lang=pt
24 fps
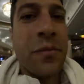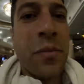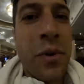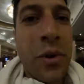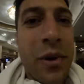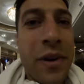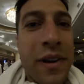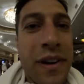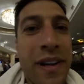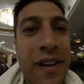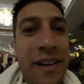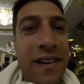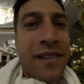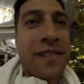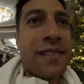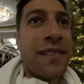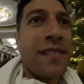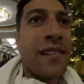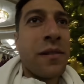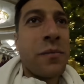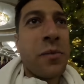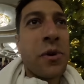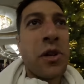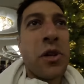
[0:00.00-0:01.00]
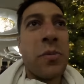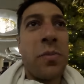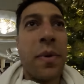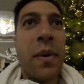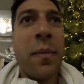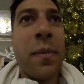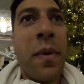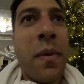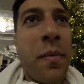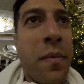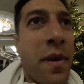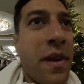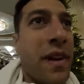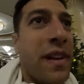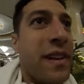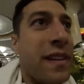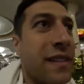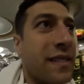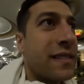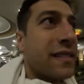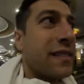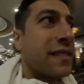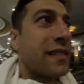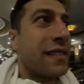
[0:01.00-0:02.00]
Bora, indo pra primeira
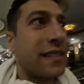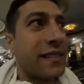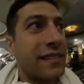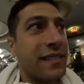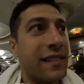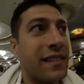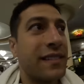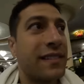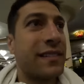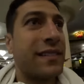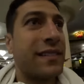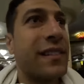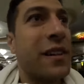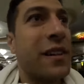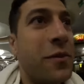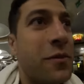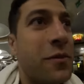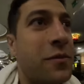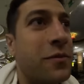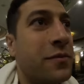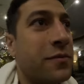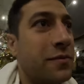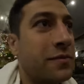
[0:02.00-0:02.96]
sessão.